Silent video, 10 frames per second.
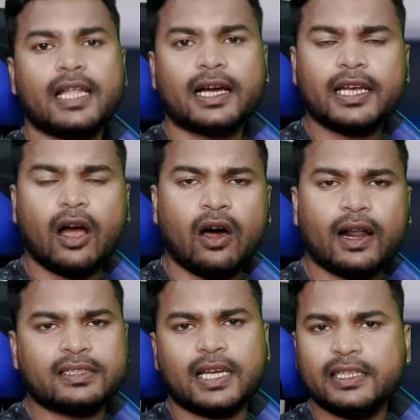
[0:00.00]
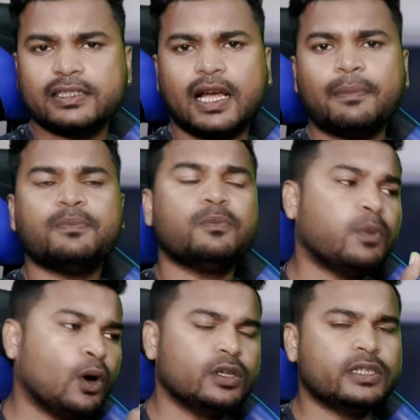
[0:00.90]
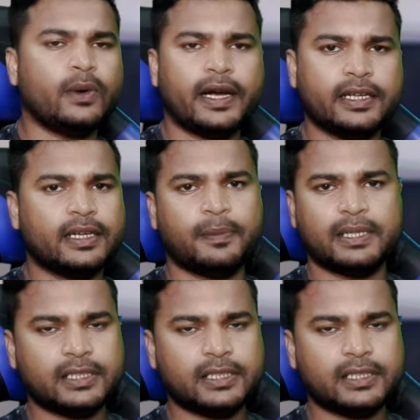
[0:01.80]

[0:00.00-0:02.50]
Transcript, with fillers: ताकि और आसानी से आप पहुंच जाओ आईडी के